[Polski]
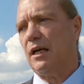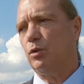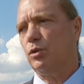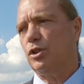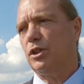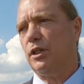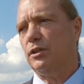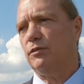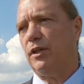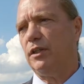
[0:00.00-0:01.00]
Zachód, że
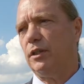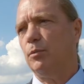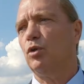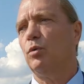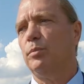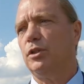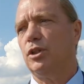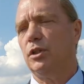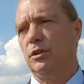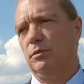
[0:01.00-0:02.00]
Węgry mogą być
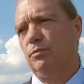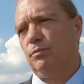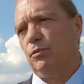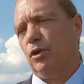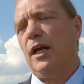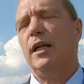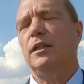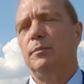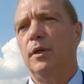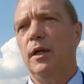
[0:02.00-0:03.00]
y,
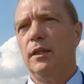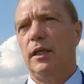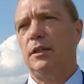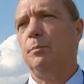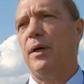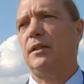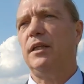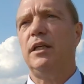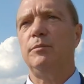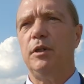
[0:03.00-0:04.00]
lojalnym takim
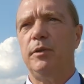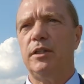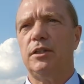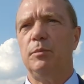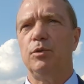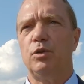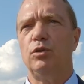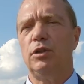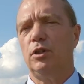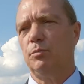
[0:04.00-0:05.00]
partnerem niemieckim, bo
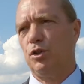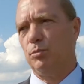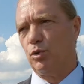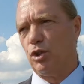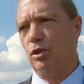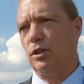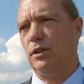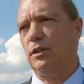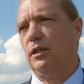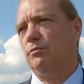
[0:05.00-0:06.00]
są do tego
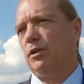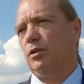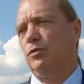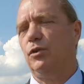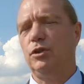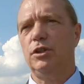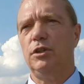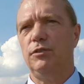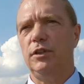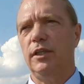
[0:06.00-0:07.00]
przymuszone. Ja Węgrów o nic
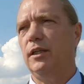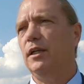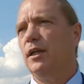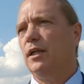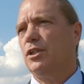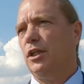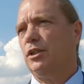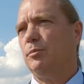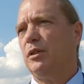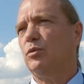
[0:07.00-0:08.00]
nie winię.
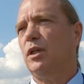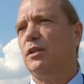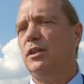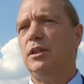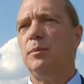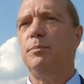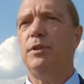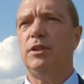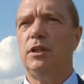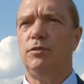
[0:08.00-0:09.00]
Czesi mają tradycję
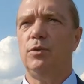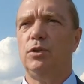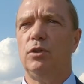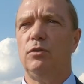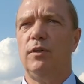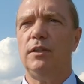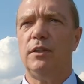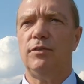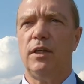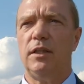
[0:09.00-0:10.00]
bycia i
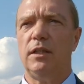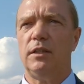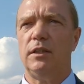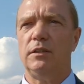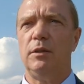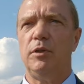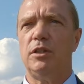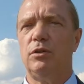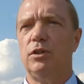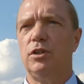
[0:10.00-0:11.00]
funkcjonowania w krajach y,
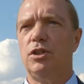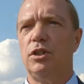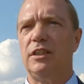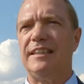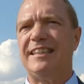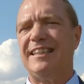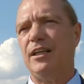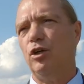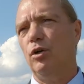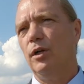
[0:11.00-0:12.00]
niemieckojęzycznych i z
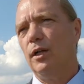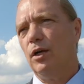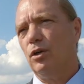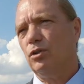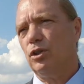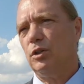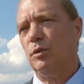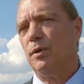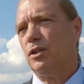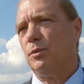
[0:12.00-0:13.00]
tego
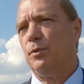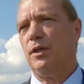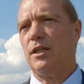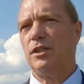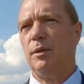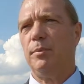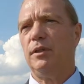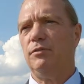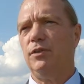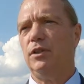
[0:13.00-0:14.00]
odnosiły bardzo pokaźne
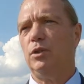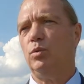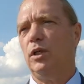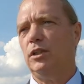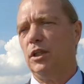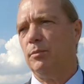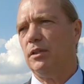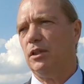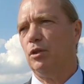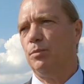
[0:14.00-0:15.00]
benefity. Tutaj nie
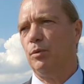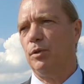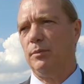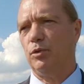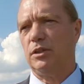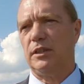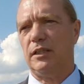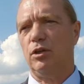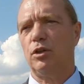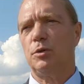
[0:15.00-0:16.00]
ma tego problemu z
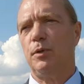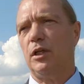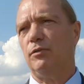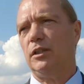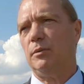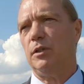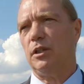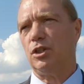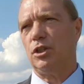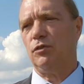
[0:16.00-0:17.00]
zagospodarowaniem
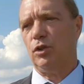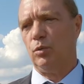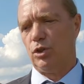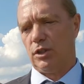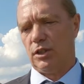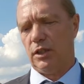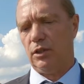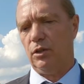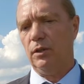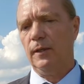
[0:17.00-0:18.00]
żywiołu
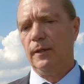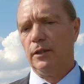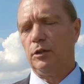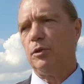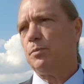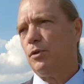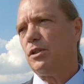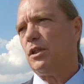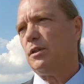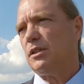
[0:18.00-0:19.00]
czeskiego. Natomiast
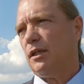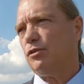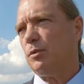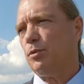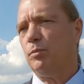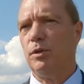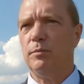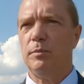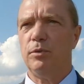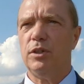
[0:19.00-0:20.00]
Polska jest zawsze
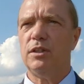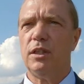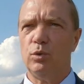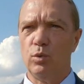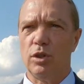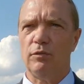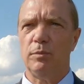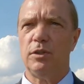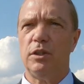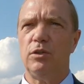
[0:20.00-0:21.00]
problemem, bo jest za duża.
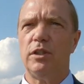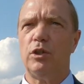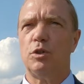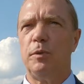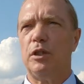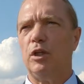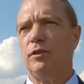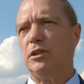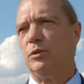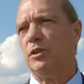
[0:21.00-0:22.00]
Wobec tego
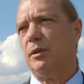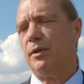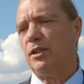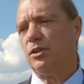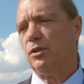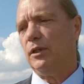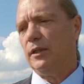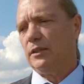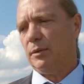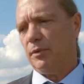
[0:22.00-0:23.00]
zagospodarować ją za bardzo
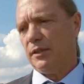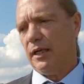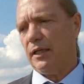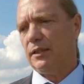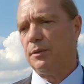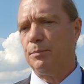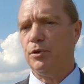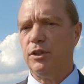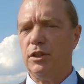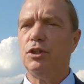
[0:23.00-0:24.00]
nie ma jak.
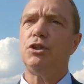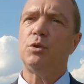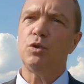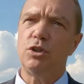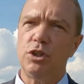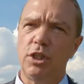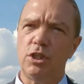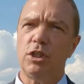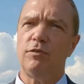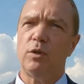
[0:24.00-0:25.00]
Podzielić się już w
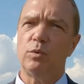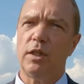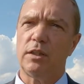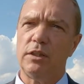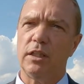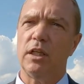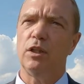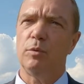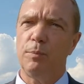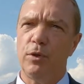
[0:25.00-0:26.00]
dzisiejszych warunkach nie da,
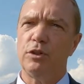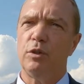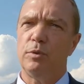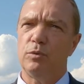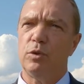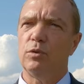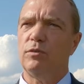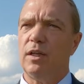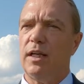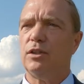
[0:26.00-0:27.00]
no bo podział był tą
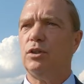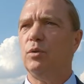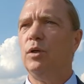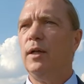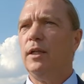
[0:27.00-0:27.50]
gwarancją